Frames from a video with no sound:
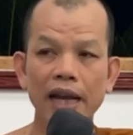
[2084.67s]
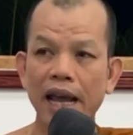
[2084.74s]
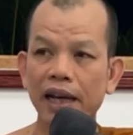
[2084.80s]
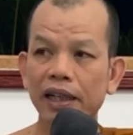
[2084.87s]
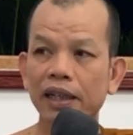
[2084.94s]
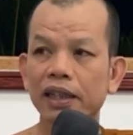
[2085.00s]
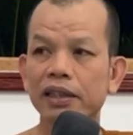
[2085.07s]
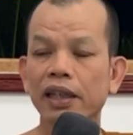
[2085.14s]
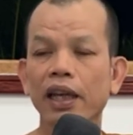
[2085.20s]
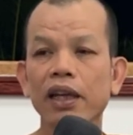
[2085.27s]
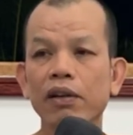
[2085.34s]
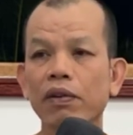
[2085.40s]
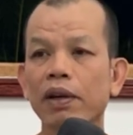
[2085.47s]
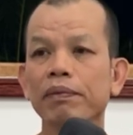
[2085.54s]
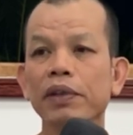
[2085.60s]
กั้นกระแส
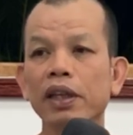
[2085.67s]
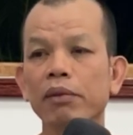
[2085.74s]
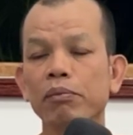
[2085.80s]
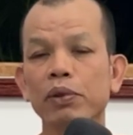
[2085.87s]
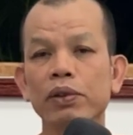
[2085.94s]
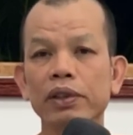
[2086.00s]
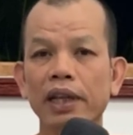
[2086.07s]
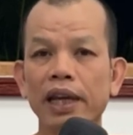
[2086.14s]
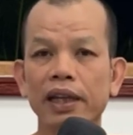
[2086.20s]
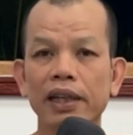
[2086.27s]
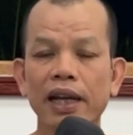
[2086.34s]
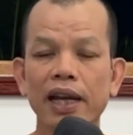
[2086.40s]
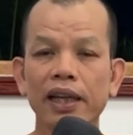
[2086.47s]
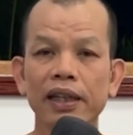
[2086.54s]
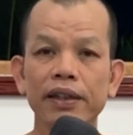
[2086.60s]
ความคิดปรุงแต่ง
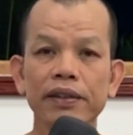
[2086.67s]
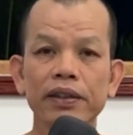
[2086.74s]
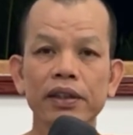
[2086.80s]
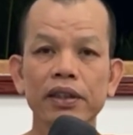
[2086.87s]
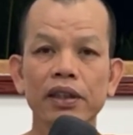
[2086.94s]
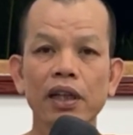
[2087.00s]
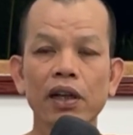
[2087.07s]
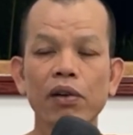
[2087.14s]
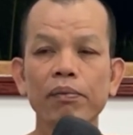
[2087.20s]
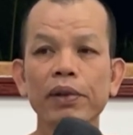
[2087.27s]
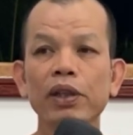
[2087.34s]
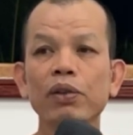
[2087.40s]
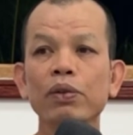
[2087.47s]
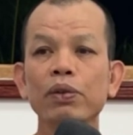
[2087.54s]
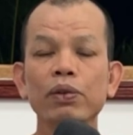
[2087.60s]
ได้ แต่เรา
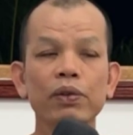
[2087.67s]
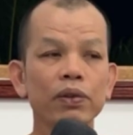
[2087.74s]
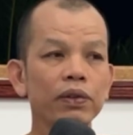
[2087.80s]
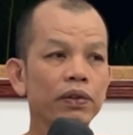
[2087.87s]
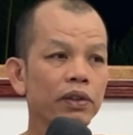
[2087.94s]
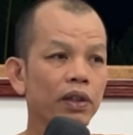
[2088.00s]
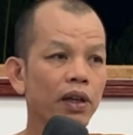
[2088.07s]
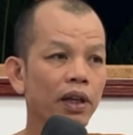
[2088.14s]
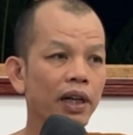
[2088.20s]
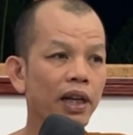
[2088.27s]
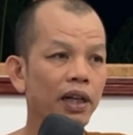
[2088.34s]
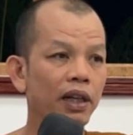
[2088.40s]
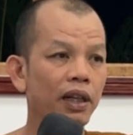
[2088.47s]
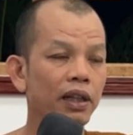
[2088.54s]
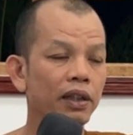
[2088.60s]
ไม่รู้ตอน
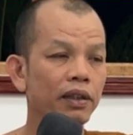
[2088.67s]
นั้น